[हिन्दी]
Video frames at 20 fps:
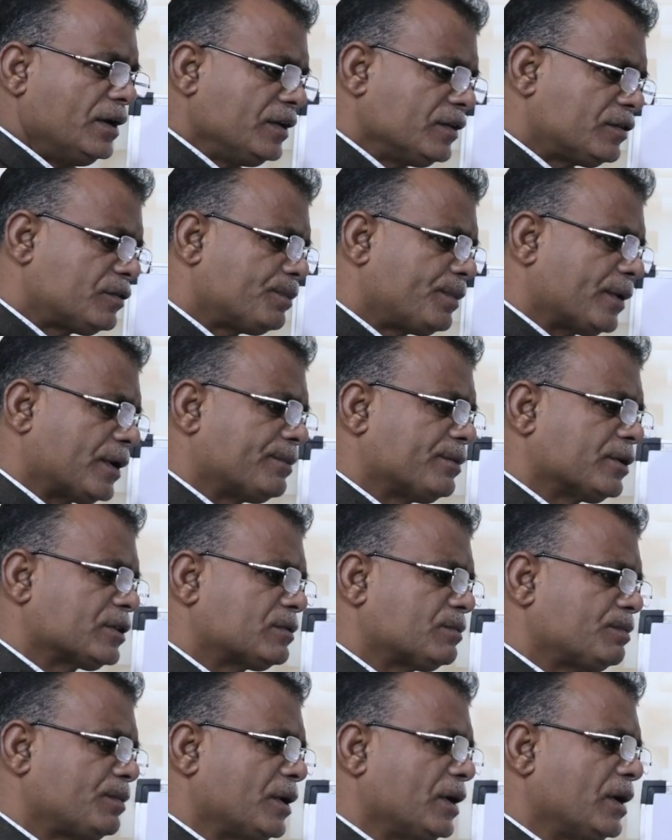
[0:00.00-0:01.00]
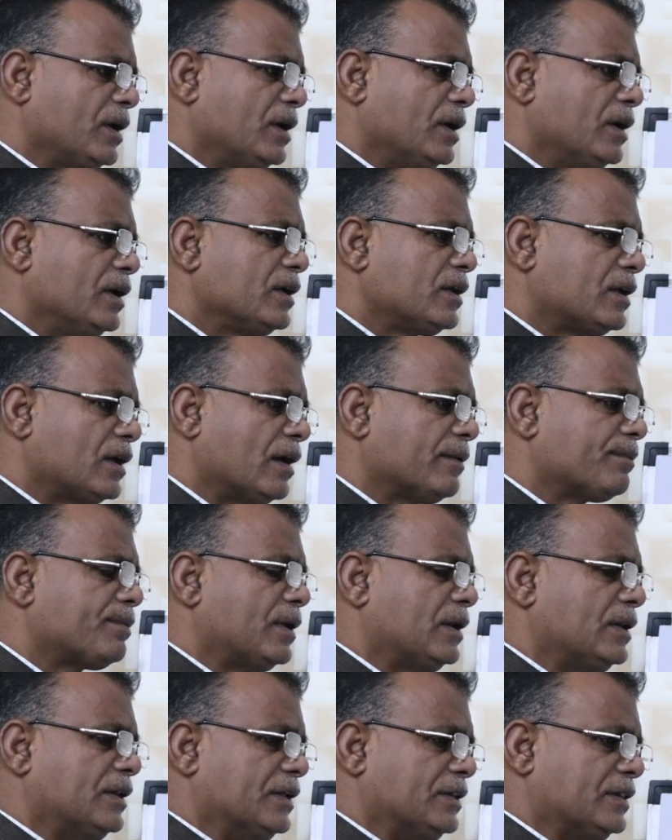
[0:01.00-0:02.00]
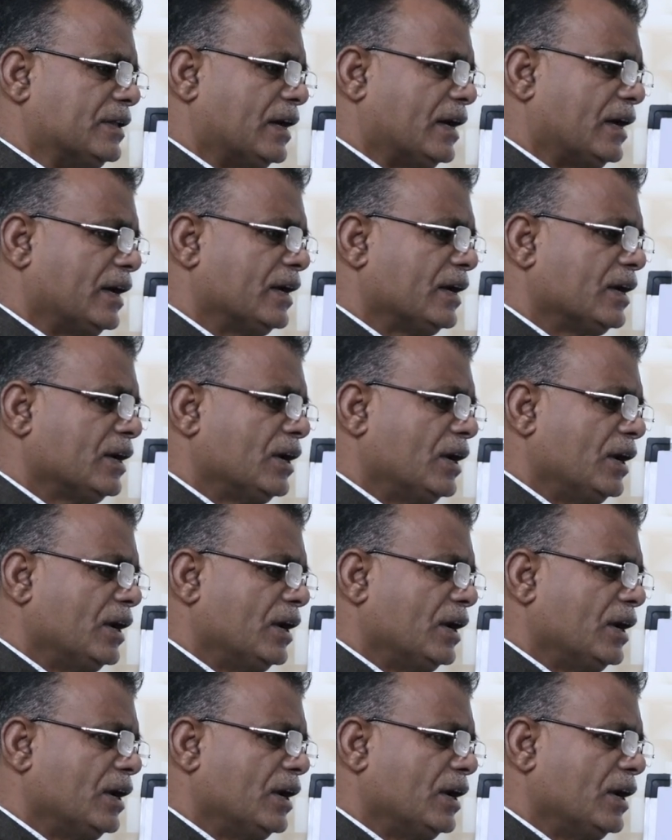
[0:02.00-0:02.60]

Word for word: इस पर्वत पे क्या फल देता है